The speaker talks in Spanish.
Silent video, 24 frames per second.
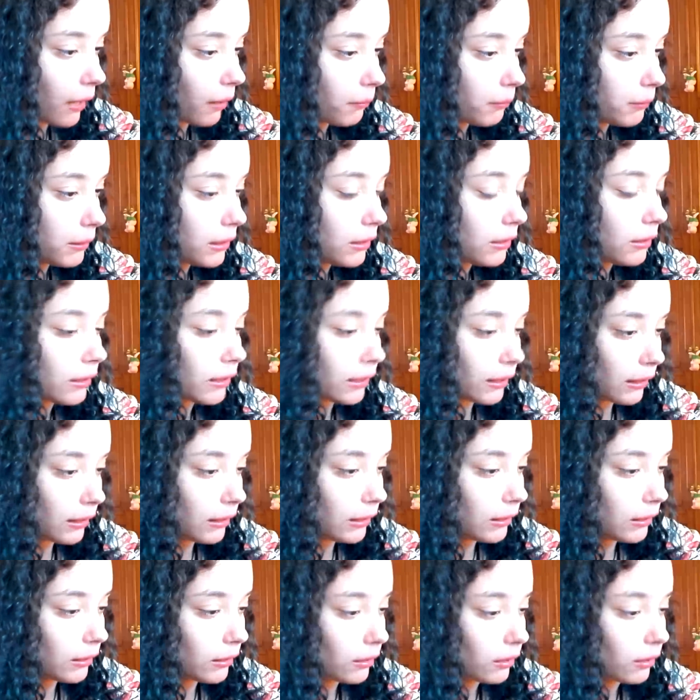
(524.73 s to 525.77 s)
mi
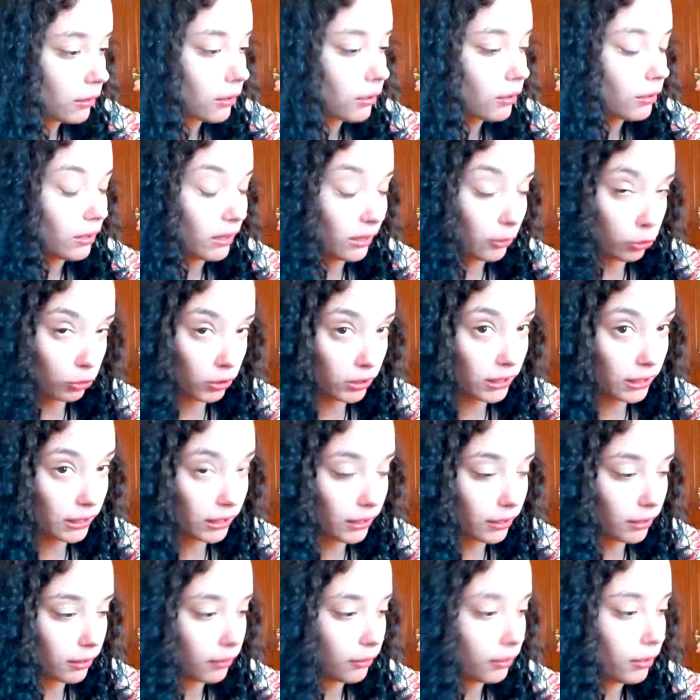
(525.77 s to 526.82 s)
y con Y
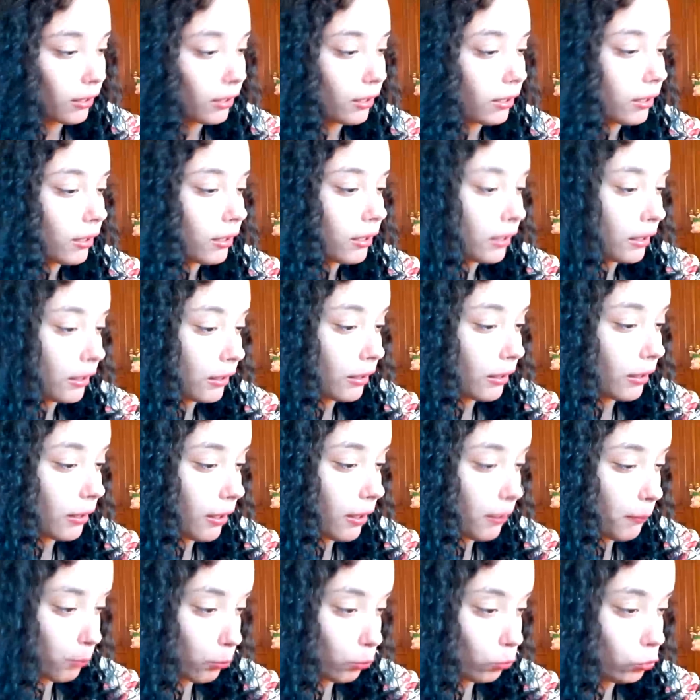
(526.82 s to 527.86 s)
eh,
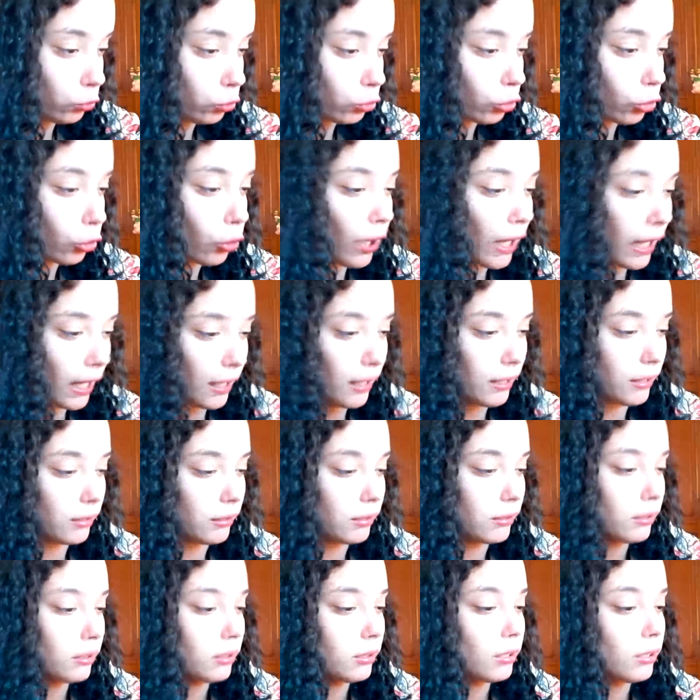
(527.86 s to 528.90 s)
punto al
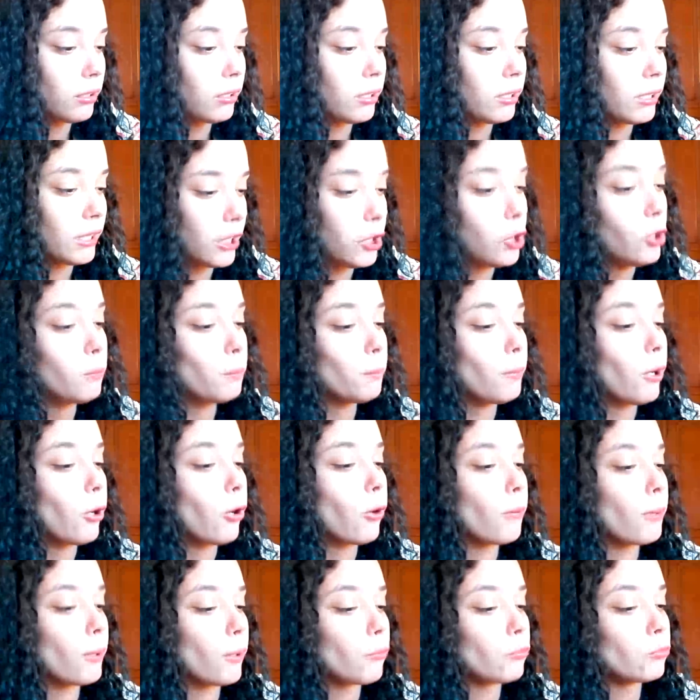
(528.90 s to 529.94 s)
guión bajo
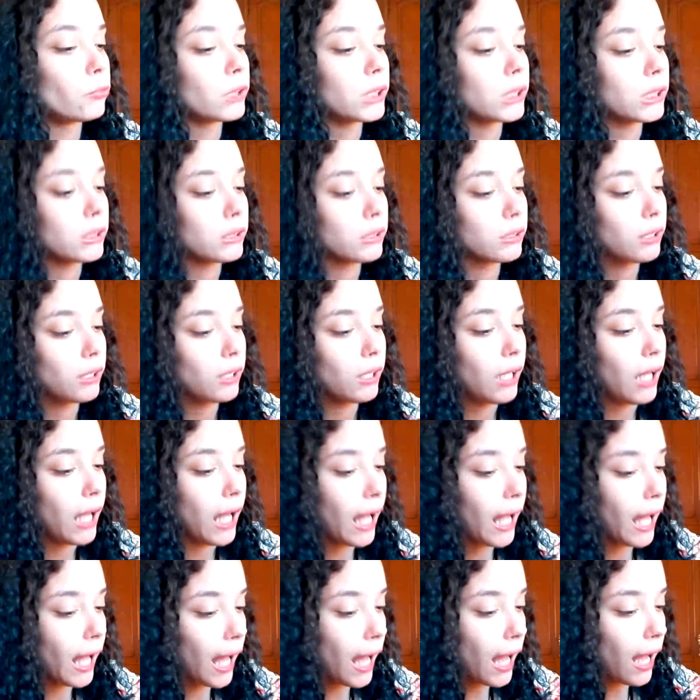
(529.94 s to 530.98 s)
pregunta.
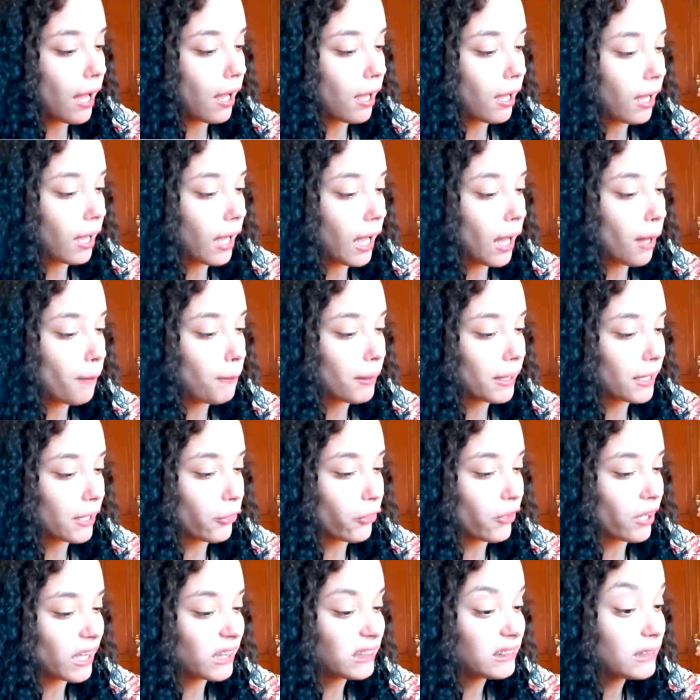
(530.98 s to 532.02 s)

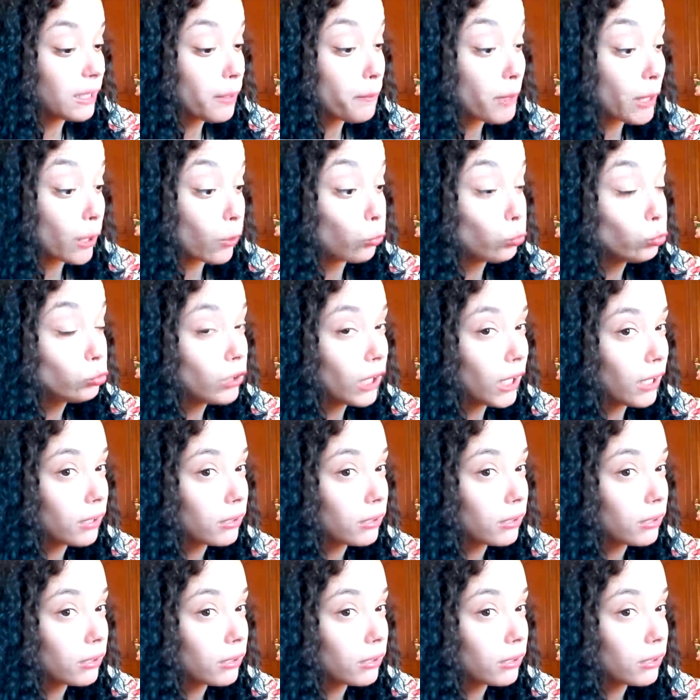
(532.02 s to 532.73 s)
¿Aparecerá esta pregunta?